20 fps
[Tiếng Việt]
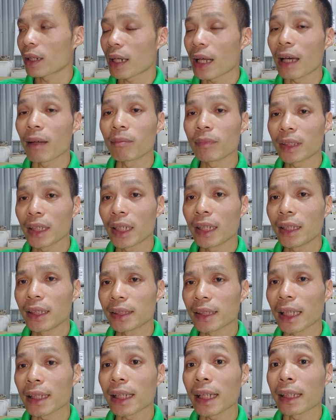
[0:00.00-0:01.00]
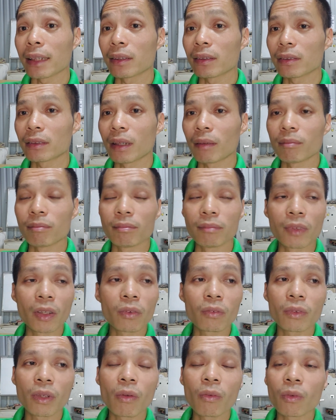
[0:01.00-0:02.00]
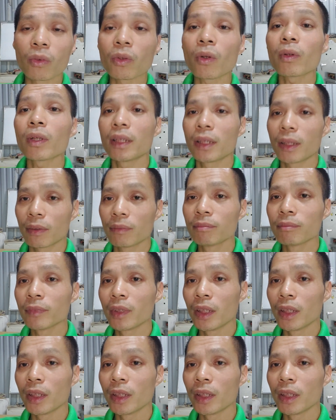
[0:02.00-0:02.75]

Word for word: làm như thế thì giá thành thậm, nó cũng không có tốt hơn đâu